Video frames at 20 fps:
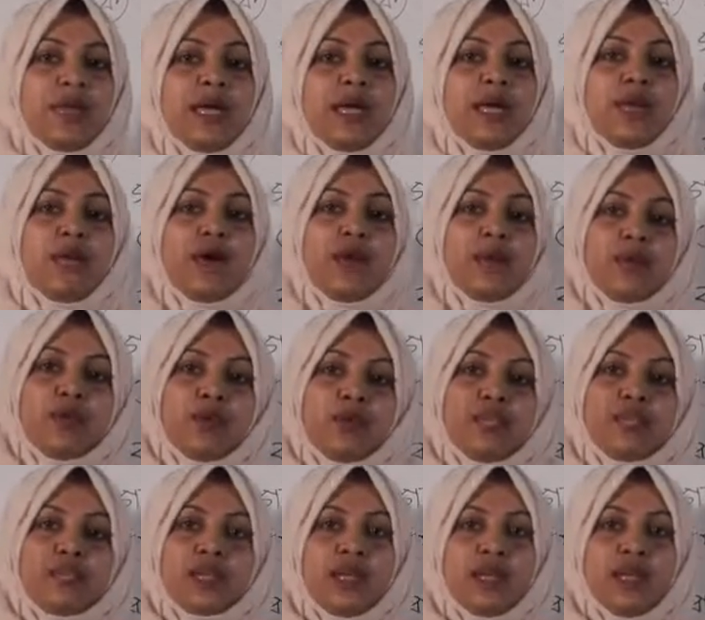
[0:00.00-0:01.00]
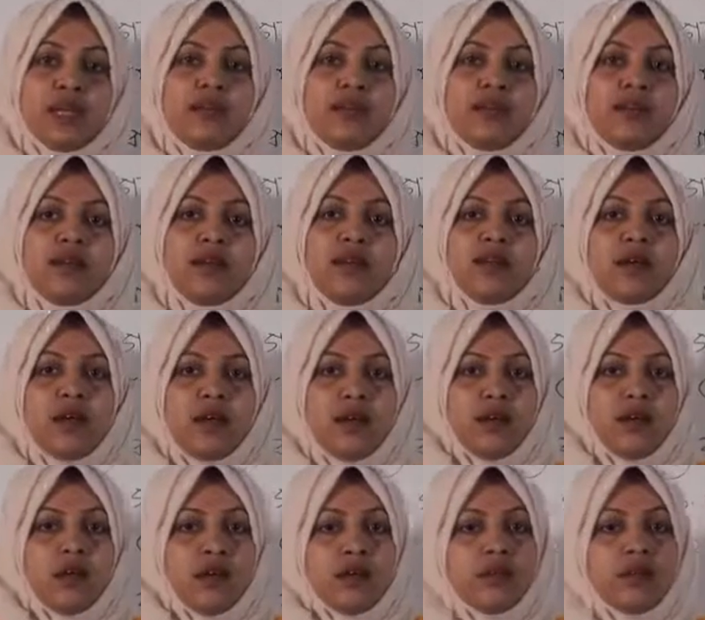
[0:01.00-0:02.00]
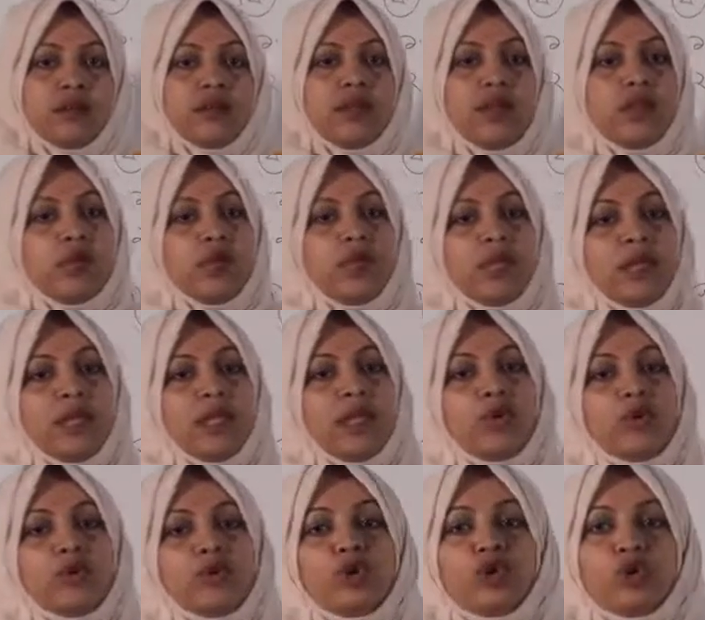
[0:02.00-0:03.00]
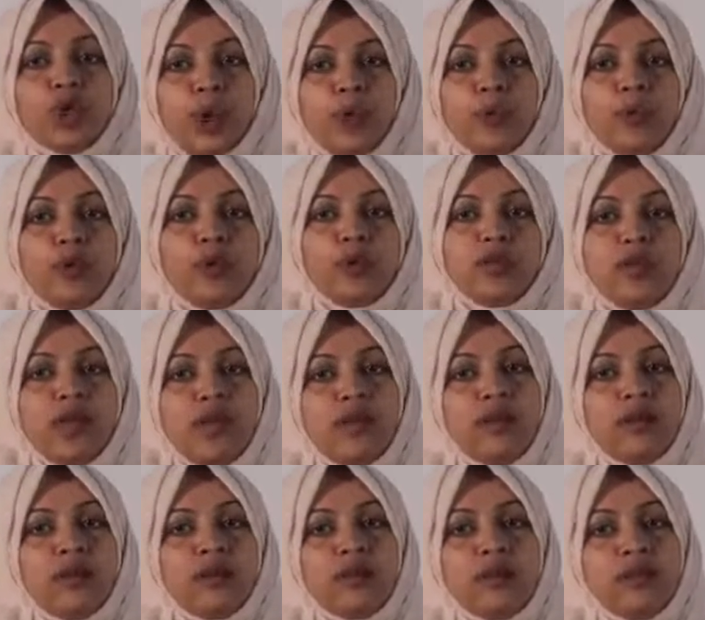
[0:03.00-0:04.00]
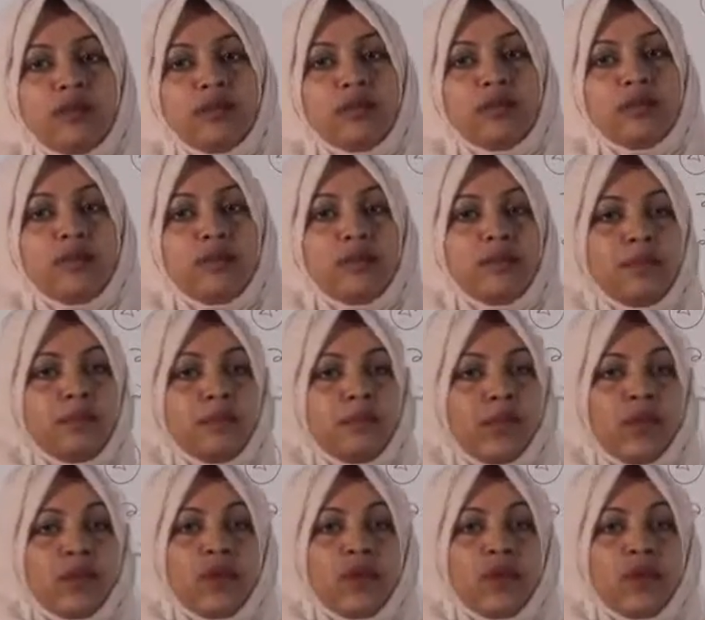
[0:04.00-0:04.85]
যে কোনো একটা ফার্মের বা প্রতিষ্ঠানের দীর্ঘমেয়াদী কোনো সম্পত্তি